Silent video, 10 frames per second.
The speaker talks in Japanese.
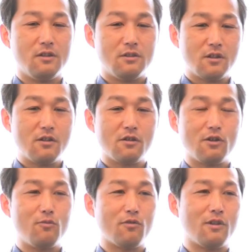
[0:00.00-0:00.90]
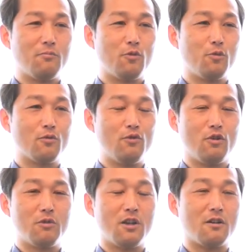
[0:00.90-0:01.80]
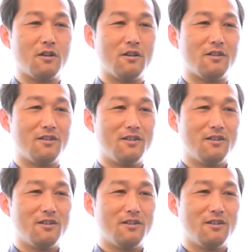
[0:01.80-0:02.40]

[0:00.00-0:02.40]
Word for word: じゃあ坂本さんももう黒帯だから